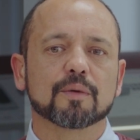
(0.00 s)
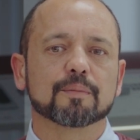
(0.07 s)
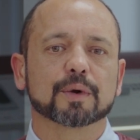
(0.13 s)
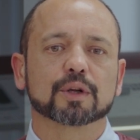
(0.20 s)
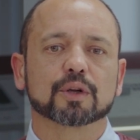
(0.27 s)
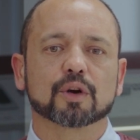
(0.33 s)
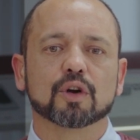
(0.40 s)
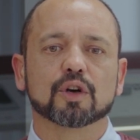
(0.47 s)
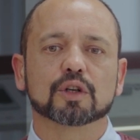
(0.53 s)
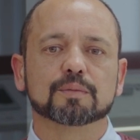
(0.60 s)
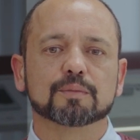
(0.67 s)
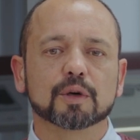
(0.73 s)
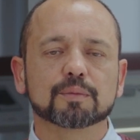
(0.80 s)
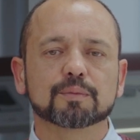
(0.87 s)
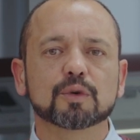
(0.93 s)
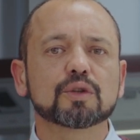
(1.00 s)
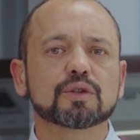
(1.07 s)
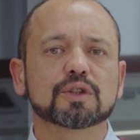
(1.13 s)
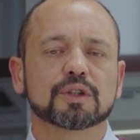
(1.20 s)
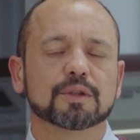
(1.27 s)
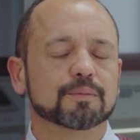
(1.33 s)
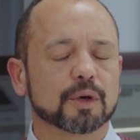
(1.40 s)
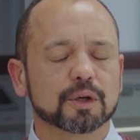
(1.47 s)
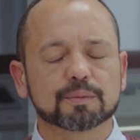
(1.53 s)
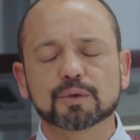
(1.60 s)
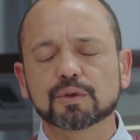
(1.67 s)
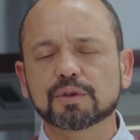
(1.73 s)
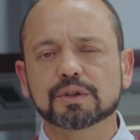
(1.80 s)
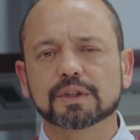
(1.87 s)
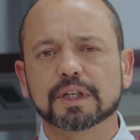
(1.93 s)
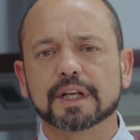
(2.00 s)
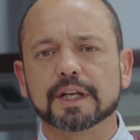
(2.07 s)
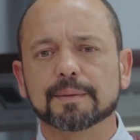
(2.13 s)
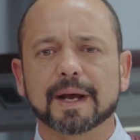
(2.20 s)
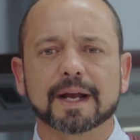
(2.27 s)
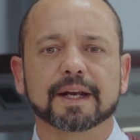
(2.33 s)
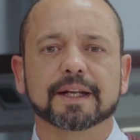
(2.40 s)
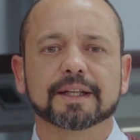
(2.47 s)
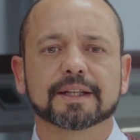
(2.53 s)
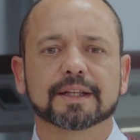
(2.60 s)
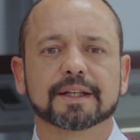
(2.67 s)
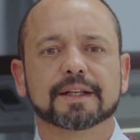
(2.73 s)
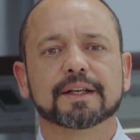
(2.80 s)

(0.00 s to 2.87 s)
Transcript: con protocolos Modbus, Modbus y Bagnet.